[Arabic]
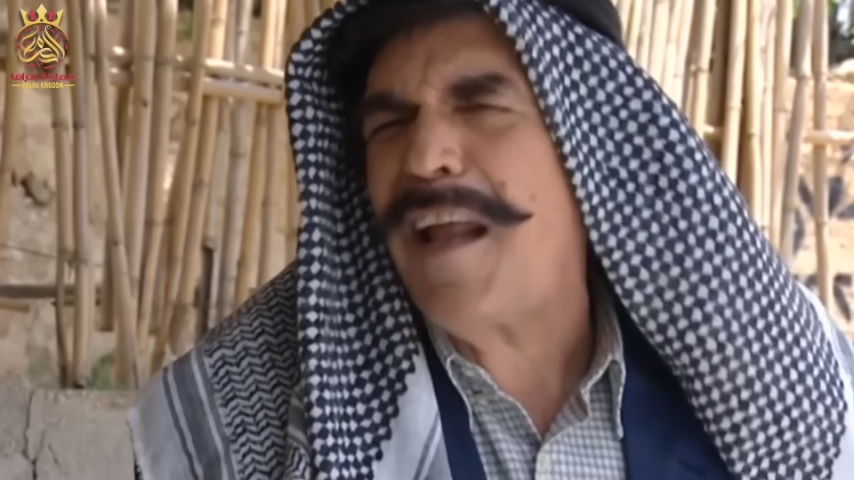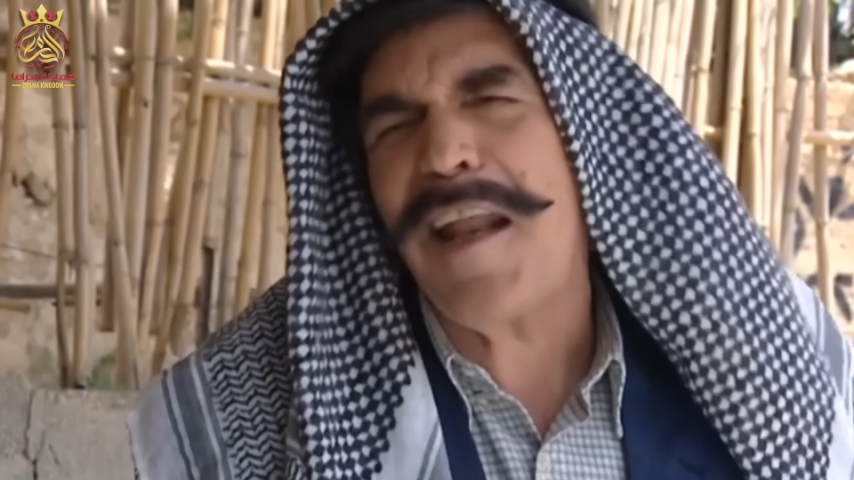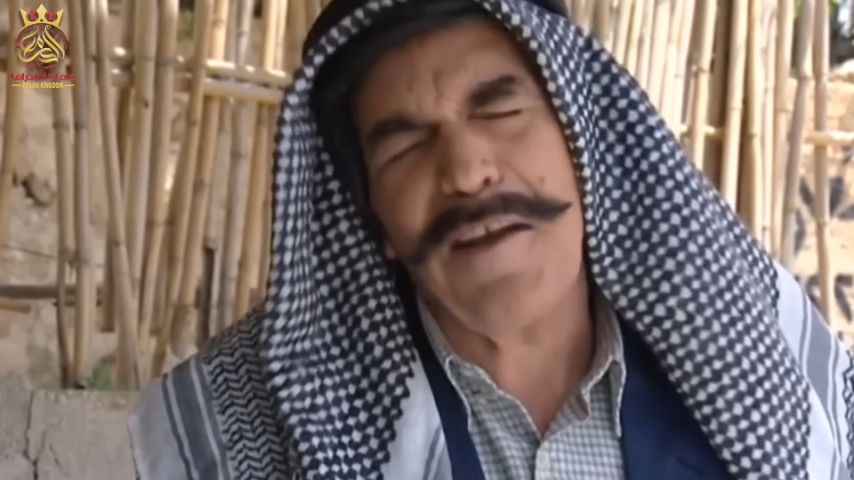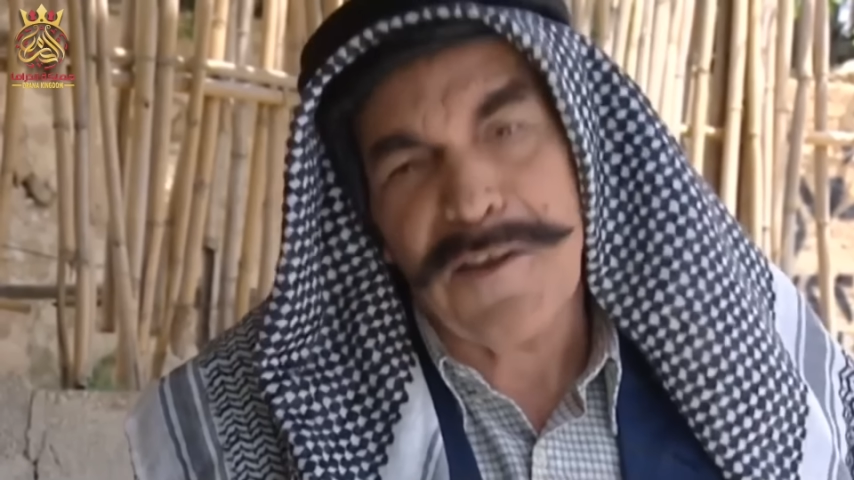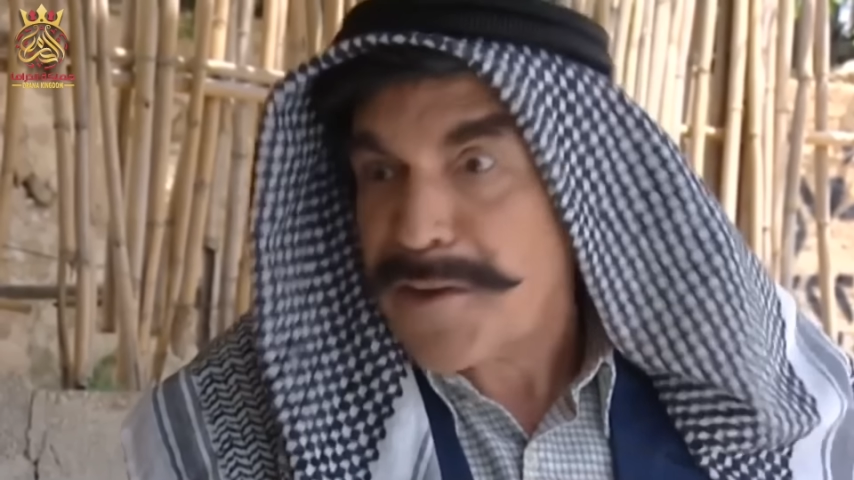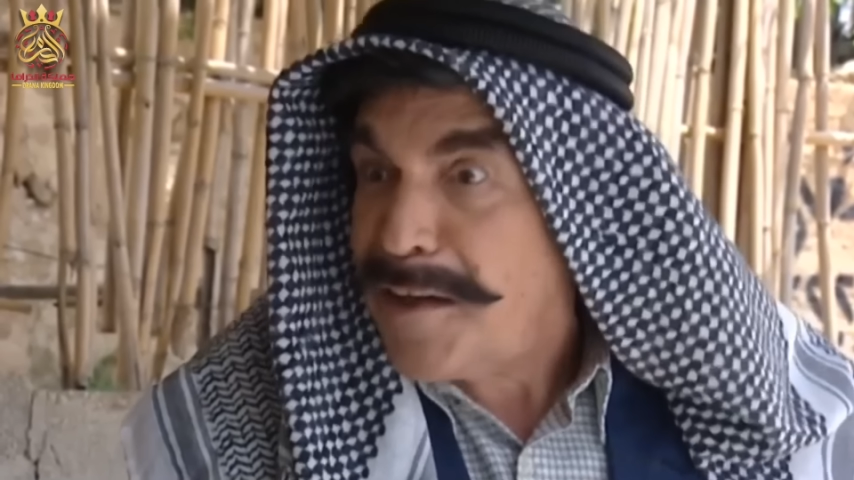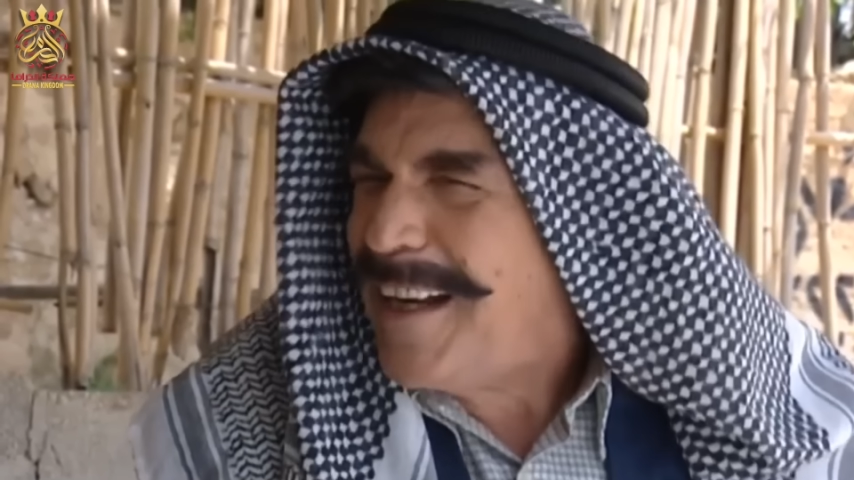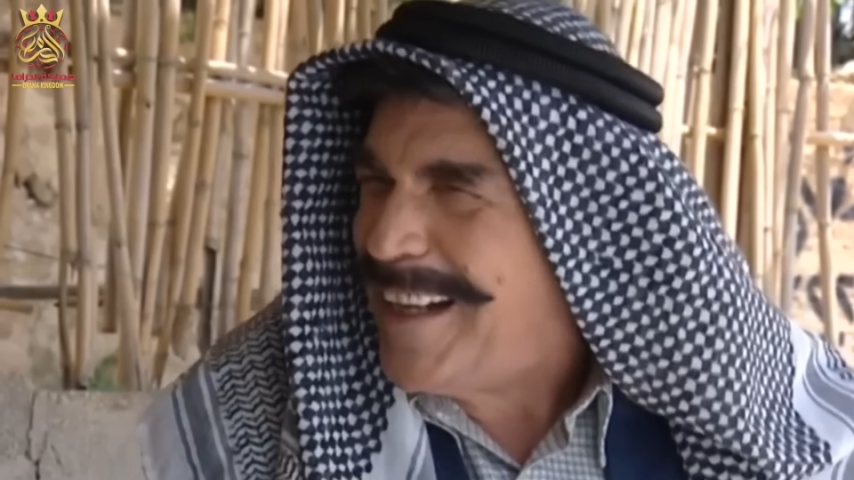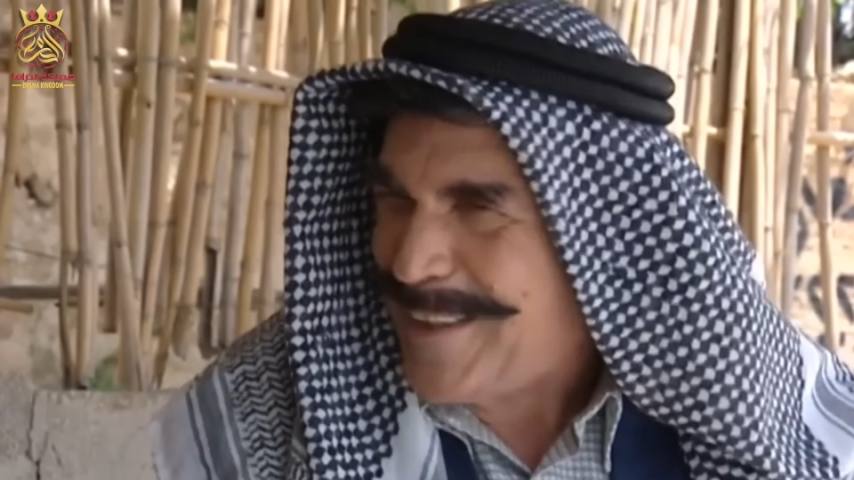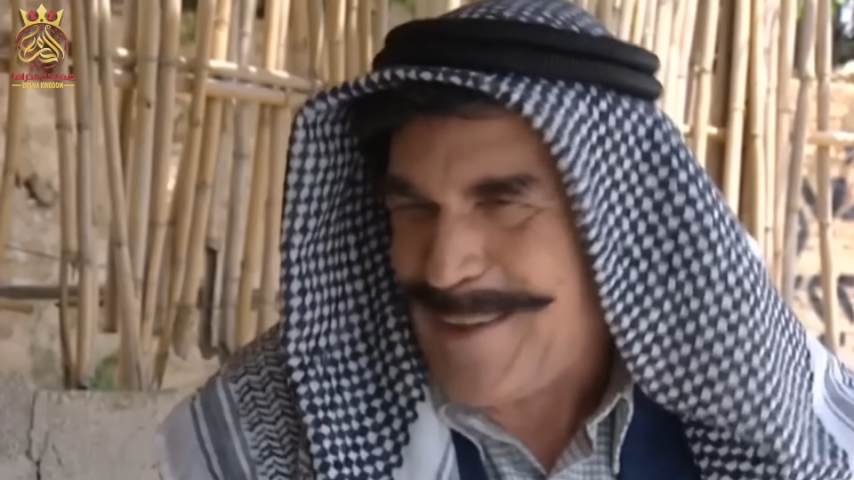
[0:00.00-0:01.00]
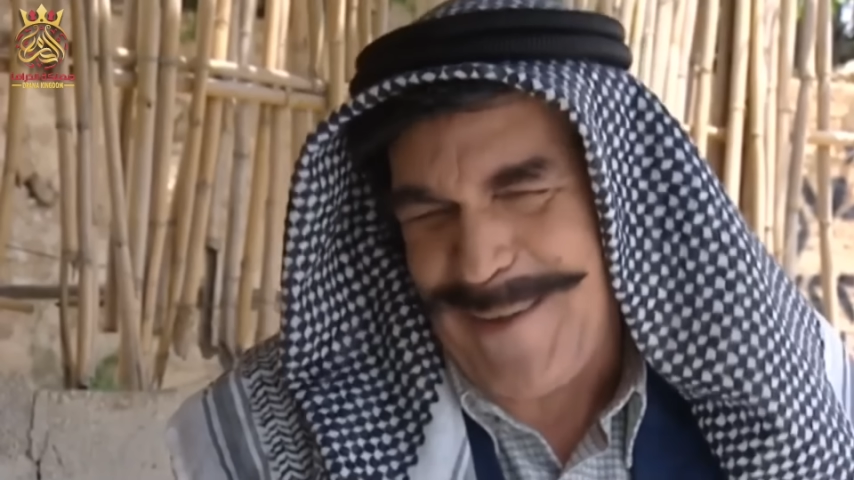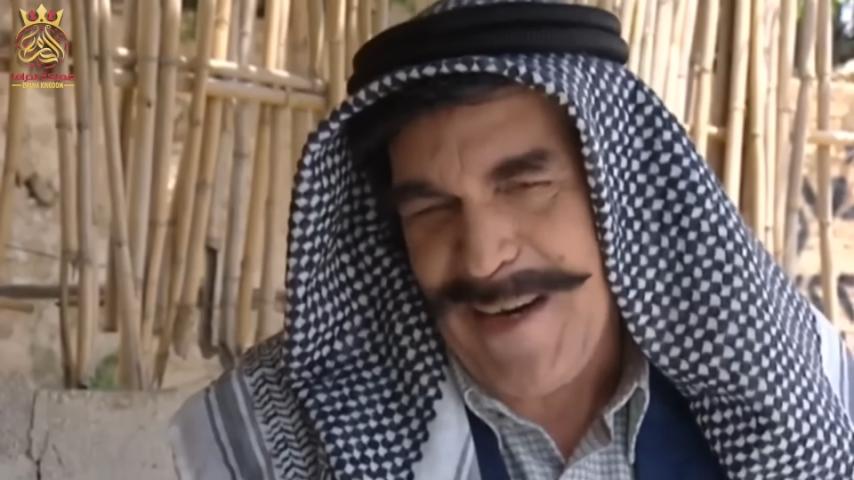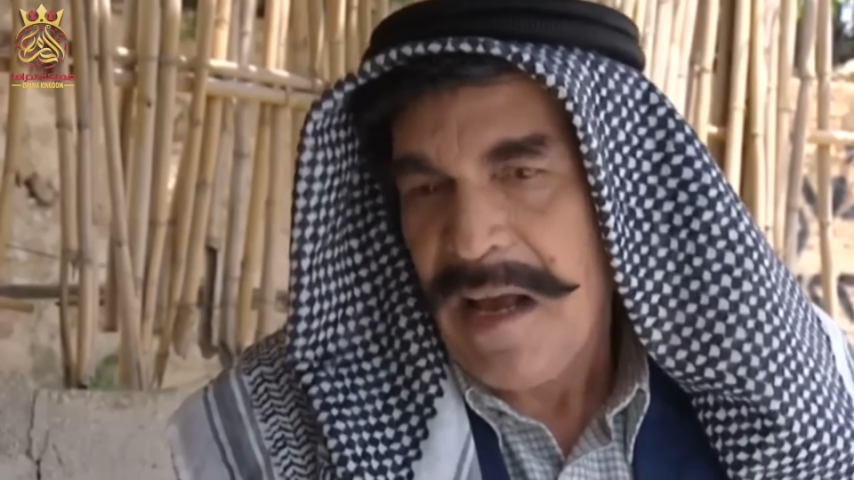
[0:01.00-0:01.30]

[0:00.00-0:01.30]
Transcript: الله يصلحه